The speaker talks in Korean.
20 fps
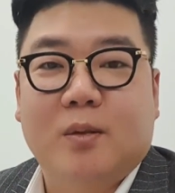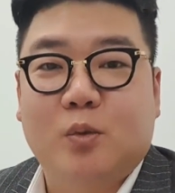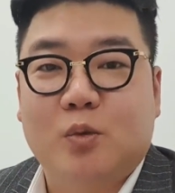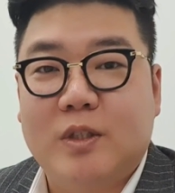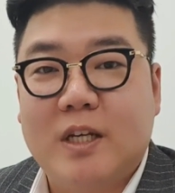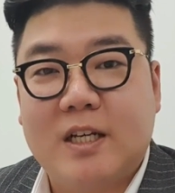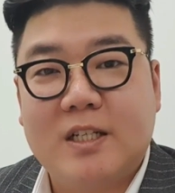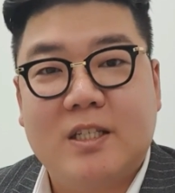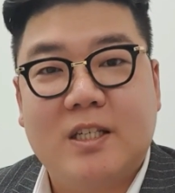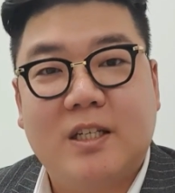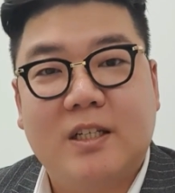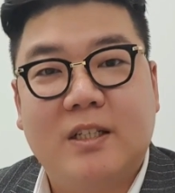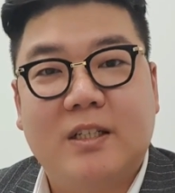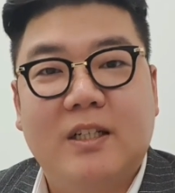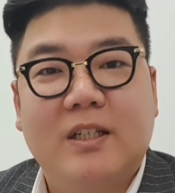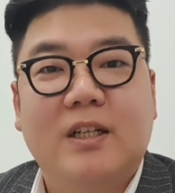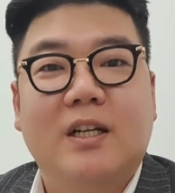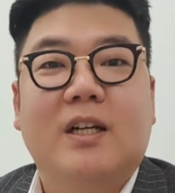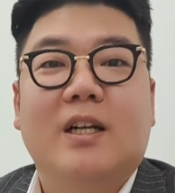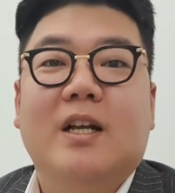두
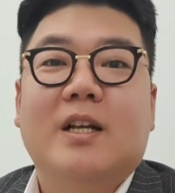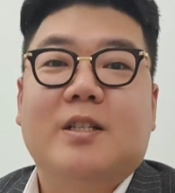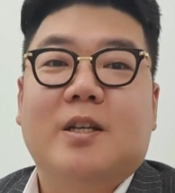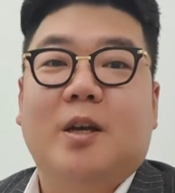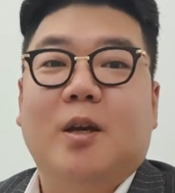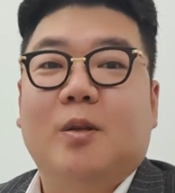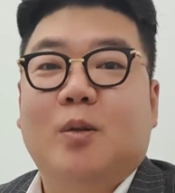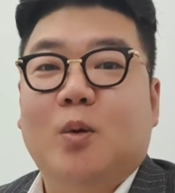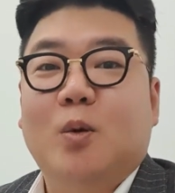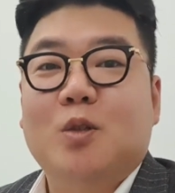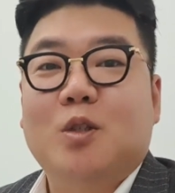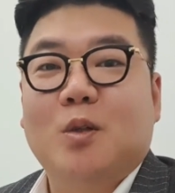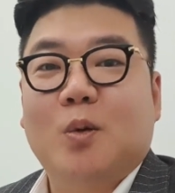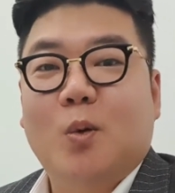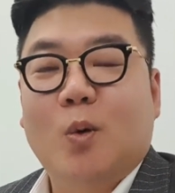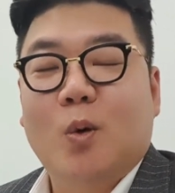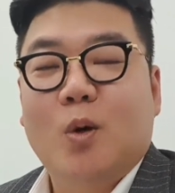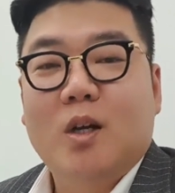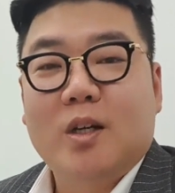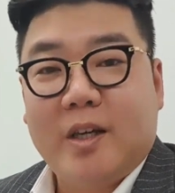장씩을 챙겨
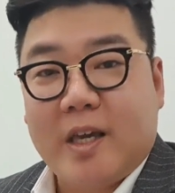놓으시고